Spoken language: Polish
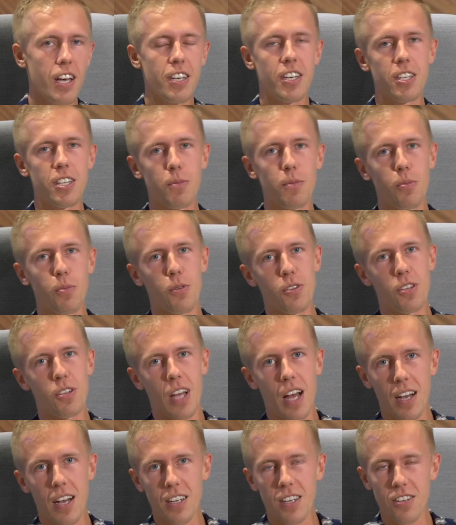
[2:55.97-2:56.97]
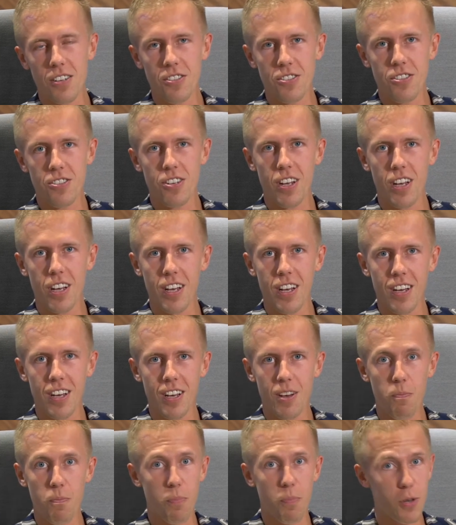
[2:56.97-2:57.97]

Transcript: kiedy było tak, że